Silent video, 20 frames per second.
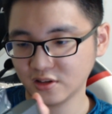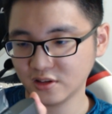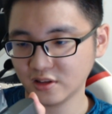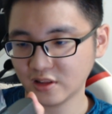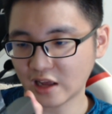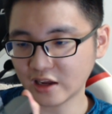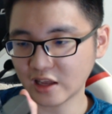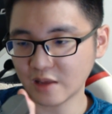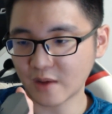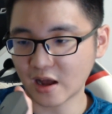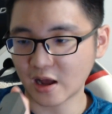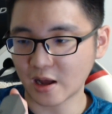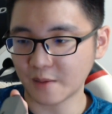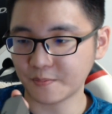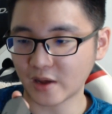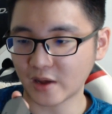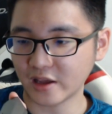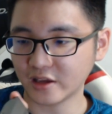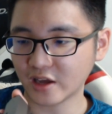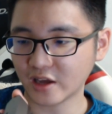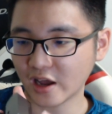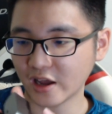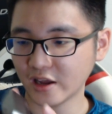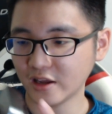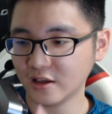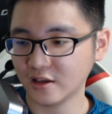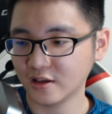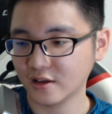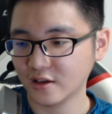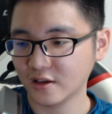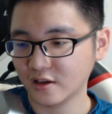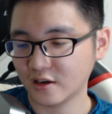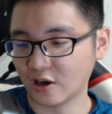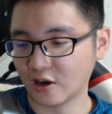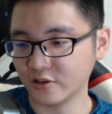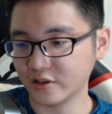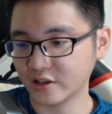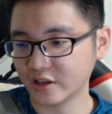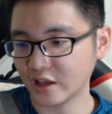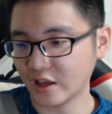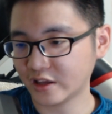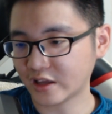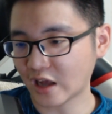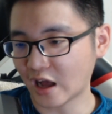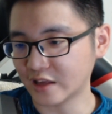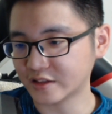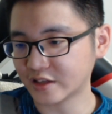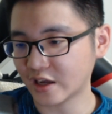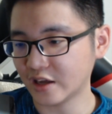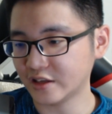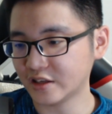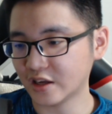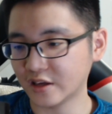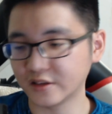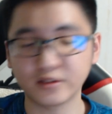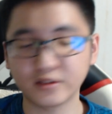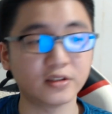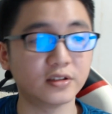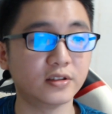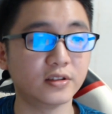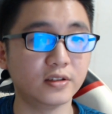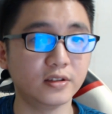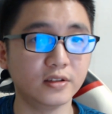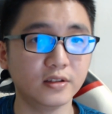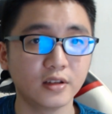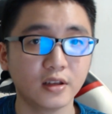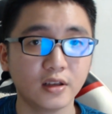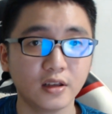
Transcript: 它可以把它掰开，然后你可以卡在像是